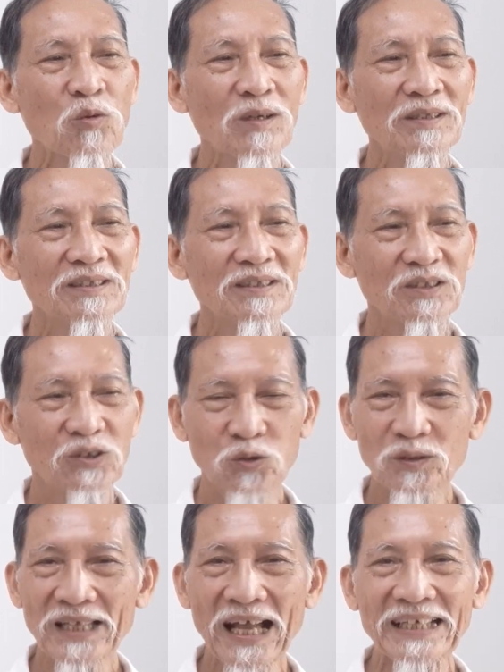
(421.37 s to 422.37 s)
uống
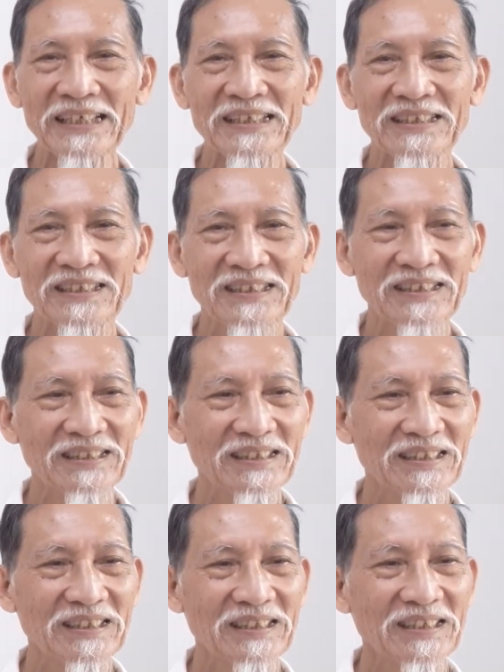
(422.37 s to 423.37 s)
chút hay
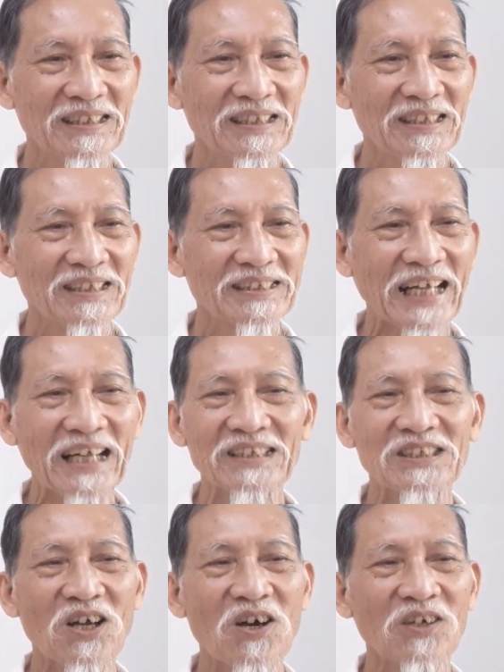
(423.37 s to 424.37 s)
chẳng
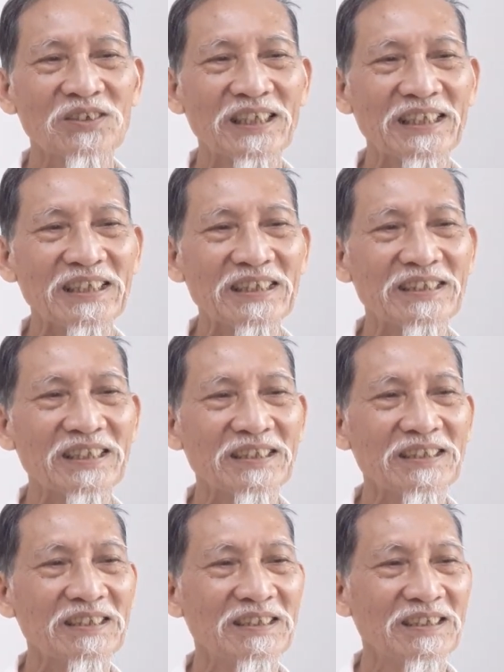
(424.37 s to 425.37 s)
cho thì
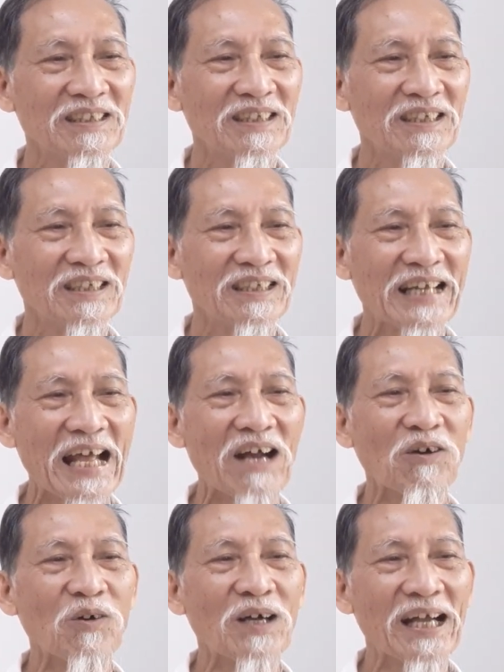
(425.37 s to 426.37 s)
chớ
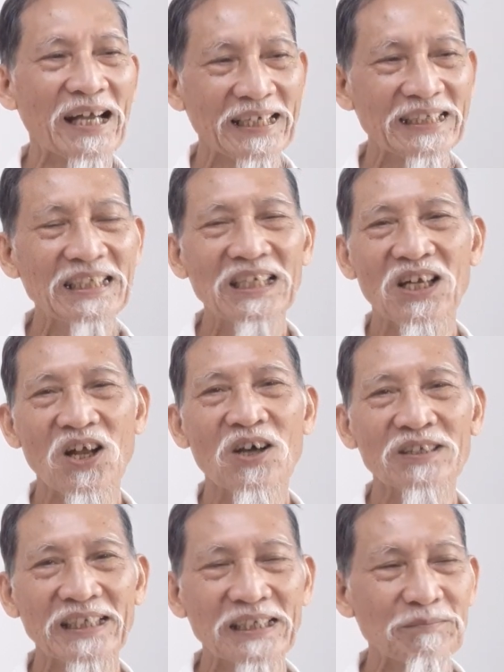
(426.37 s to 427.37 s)
nào hay lo
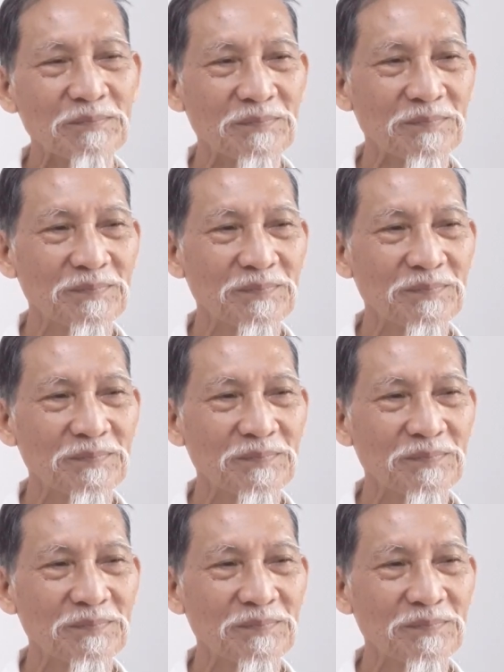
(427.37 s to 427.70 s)
tìm